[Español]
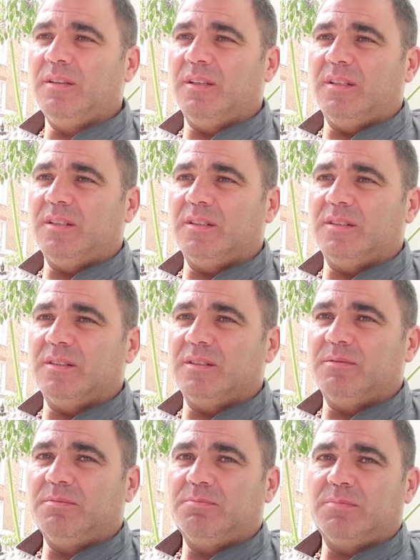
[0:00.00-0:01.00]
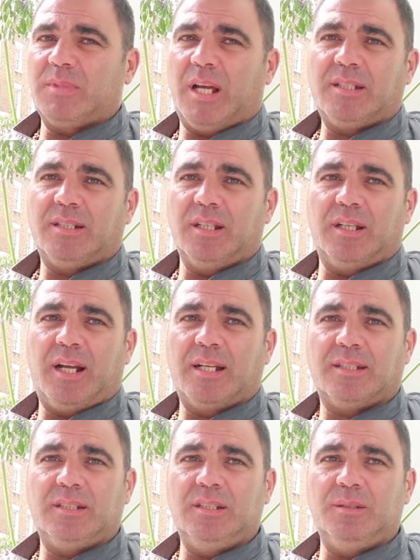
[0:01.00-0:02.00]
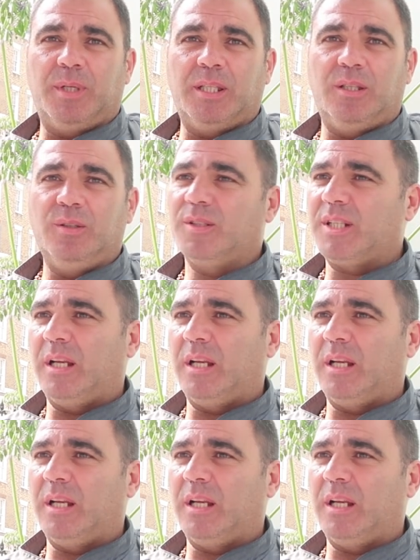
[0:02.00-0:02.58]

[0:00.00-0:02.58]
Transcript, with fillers: Eh, hace casi 22